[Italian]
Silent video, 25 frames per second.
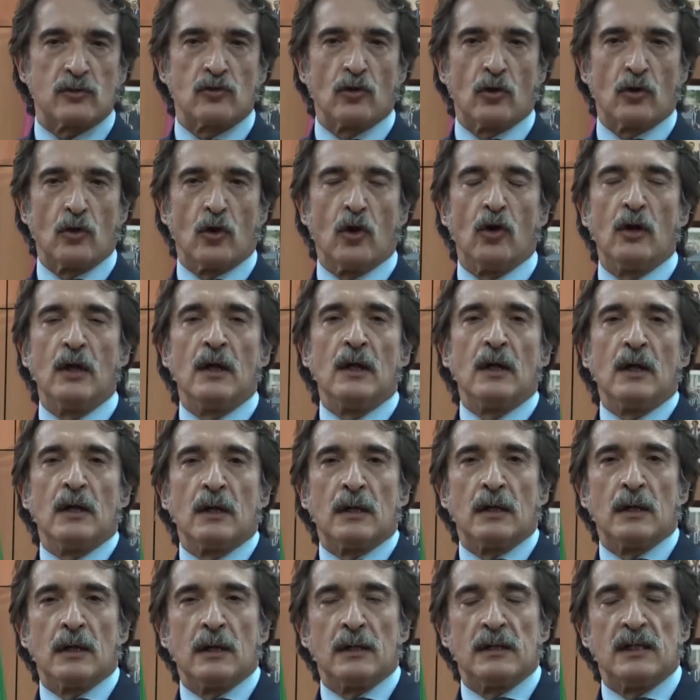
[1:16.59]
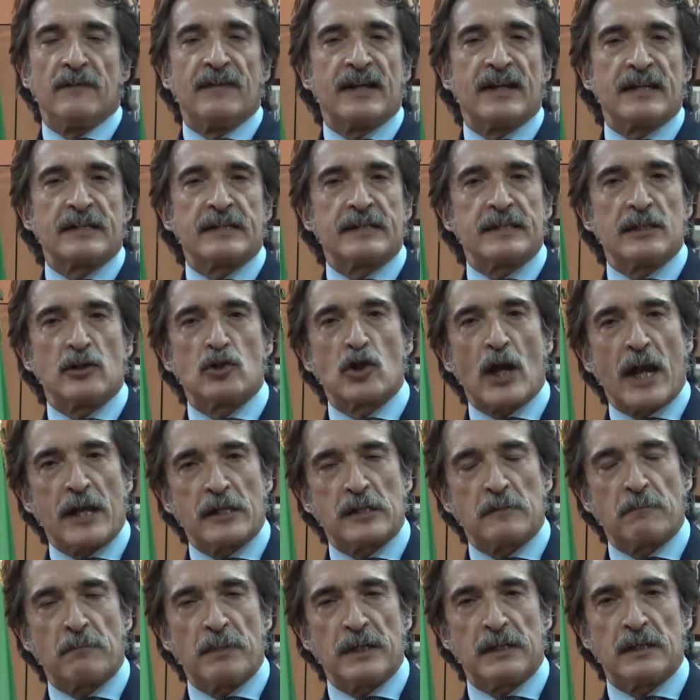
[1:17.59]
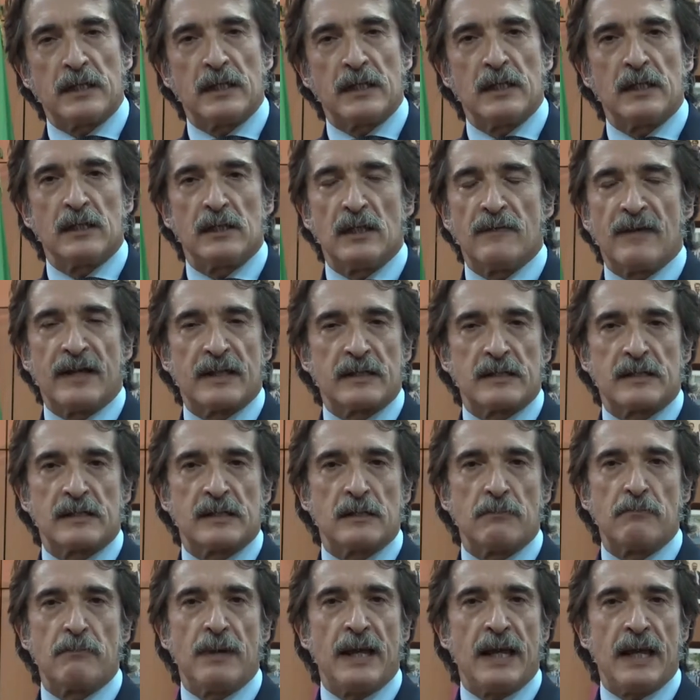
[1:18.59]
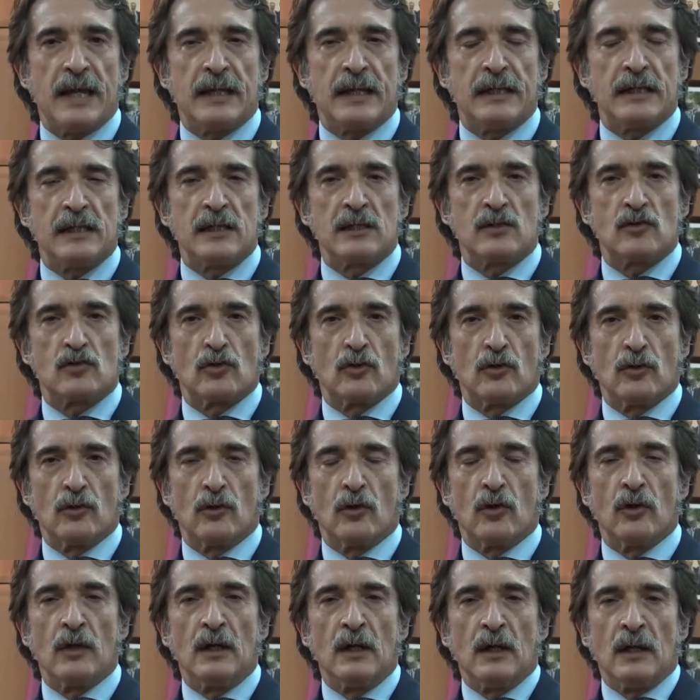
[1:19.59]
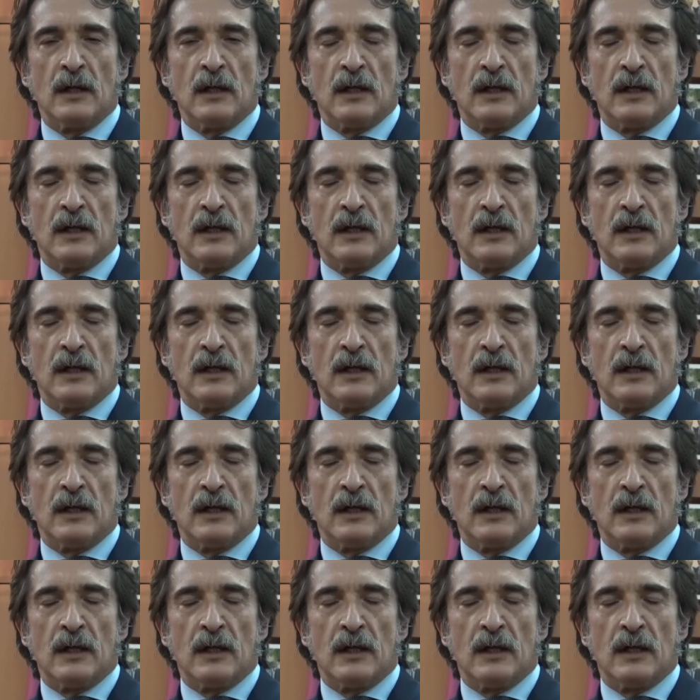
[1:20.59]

Sono eh, diversi cespiti, diversi beni, sono,